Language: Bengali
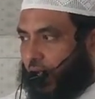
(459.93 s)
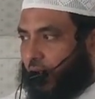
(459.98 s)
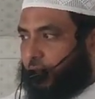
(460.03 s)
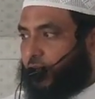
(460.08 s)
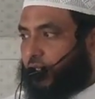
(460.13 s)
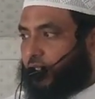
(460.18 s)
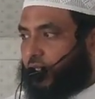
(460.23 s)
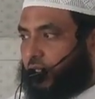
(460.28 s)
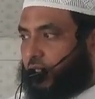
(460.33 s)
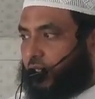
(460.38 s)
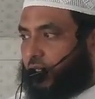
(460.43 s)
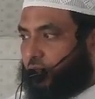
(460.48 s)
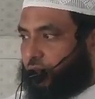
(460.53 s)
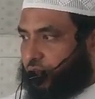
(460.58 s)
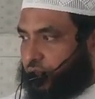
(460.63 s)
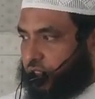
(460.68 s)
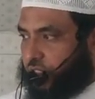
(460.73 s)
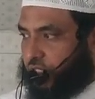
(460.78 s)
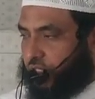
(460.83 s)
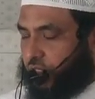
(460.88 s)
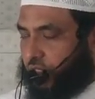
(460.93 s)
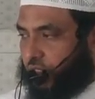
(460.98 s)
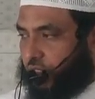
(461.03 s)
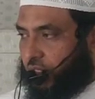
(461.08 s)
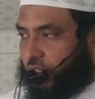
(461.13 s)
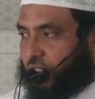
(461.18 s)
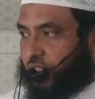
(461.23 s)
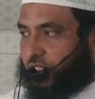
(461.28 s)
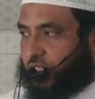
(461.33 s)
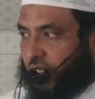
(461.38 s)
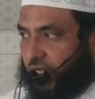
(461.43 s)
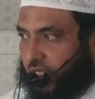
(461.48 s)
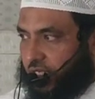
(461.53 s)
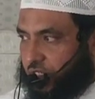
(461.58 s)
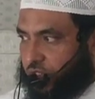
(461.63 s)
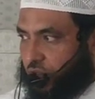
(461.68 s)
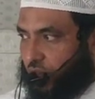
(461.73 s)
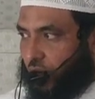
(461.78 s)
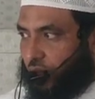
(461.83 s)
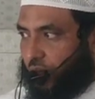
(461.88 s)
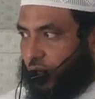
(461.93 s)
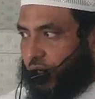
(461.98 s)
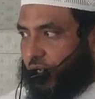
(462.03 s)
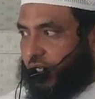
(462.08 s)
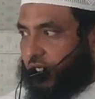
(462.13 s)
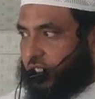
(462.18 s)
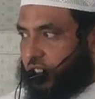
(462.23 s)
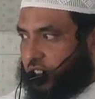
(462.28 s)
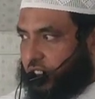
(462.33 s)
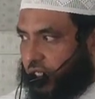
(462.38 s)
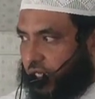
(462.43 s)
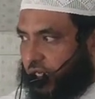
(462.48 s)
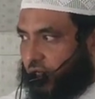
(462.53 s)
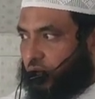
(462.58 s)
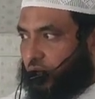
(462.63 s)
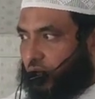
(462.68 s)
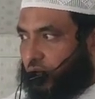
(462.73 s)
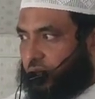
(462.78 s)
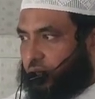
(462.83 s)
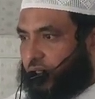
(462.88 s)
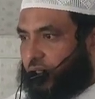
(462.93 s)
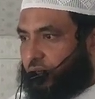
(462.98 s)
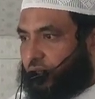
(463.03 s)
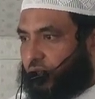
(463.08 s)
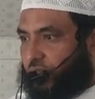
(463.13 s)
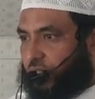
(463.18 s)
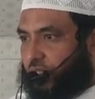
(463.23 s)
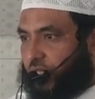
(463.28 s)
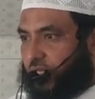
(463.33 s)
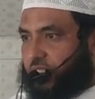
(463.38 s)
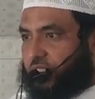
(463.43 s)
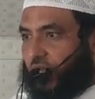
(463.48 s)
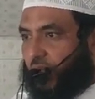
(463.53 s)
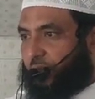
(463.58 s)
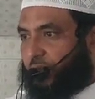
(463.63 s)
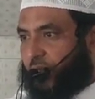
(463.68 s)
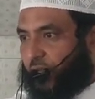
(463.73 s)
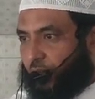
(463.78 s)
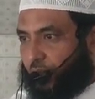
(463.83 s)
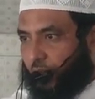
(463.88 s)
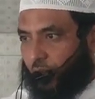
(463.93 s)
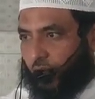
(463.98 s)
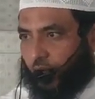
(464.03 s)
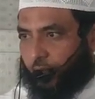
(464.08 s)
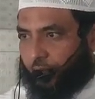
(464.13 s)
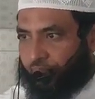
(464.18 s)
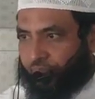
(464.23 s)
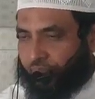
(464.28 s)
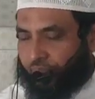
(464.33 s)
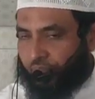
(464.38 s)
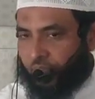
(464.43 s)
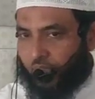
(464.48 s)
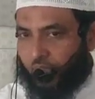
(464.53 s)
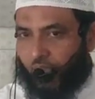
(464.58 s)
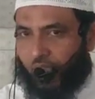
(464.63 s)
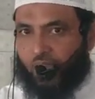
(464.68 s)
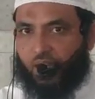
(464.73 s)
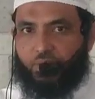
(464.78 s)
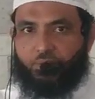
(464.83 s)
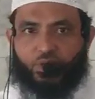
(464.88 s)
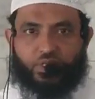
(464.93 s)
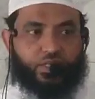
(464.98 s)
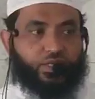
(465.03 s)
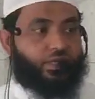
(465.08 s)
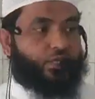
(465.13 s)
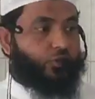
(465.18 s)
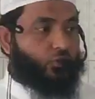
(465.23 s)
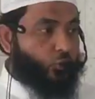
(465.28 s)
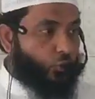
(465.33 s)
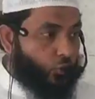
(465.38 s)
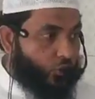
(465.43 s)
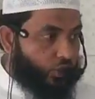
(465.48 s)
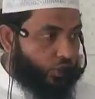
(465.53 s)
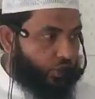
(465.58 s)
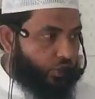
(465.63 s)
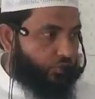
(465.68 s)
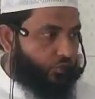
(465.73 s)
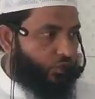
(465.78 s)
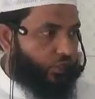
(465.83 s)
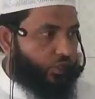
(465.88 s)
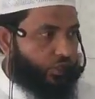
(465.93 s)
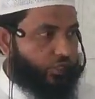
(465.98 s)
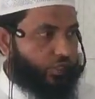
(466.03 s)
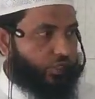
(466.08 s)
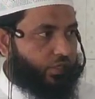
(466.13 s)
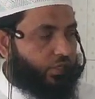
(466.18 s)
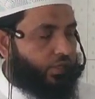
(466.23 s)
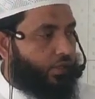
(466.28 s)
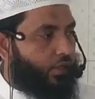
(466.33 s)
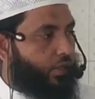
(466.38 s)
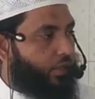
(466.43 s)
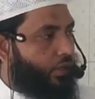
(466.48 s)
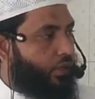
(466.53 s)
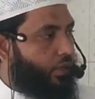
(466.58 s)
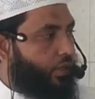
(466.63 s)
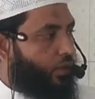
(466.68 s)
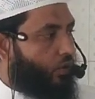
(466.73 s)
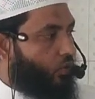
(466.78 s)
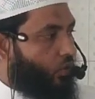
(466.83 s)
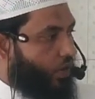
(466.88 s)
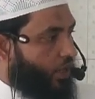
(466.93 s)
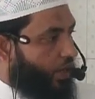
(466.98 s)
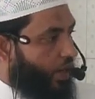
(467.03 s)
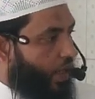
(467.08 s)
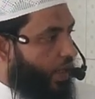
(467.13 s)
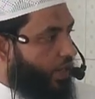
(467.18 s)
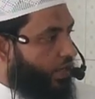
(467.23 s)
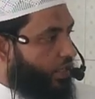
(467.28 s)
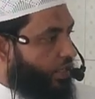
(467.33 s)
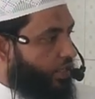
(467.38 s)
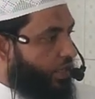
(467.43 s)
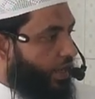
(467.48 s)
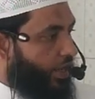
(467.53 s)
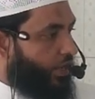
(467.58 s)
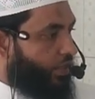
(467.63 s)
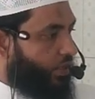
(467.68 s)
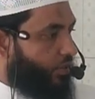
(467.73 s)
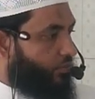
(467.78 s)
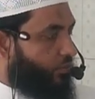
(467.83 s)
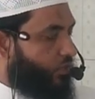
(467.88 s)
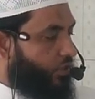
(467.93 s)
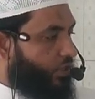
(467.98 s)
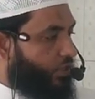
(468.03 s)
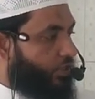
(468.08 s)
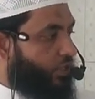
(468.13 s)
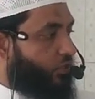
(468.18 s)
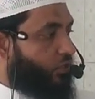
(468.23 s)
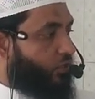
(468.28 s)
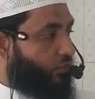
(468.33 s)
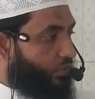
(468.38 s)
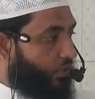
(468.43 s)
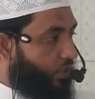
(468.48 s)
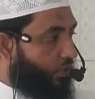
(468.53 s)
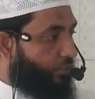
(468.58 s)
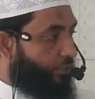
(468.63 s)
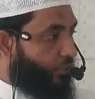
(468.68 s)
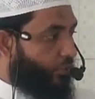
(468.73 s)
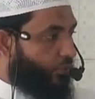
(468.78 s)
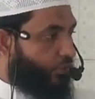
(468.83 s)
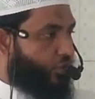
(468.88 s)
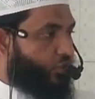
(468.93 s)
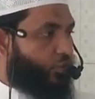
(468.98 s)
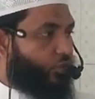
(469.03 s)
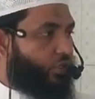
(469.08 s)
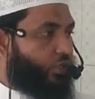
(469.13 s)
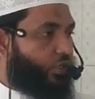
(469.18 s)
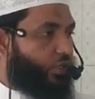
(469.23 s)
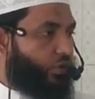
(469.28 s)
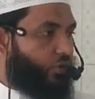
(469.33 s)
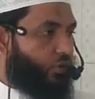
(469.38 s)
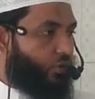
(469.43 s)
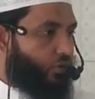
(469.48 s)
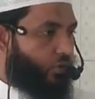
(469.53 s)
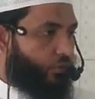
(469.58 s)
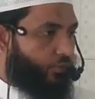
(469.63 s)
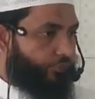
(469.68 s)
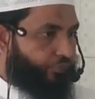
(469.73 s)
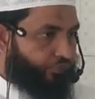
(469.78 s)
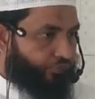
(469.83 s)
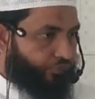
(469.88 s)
আমাদেরকে উচিত সেই সময়ে সেই কর্মের মধ্যে ঝাঁপিয়ে পড়া আল্লাহ আমাদেরকে দূর দিতে বলেছেন করোনার আরেকটি আয়াতে বলেছেন তোমরা প্রতিযোগিতা করো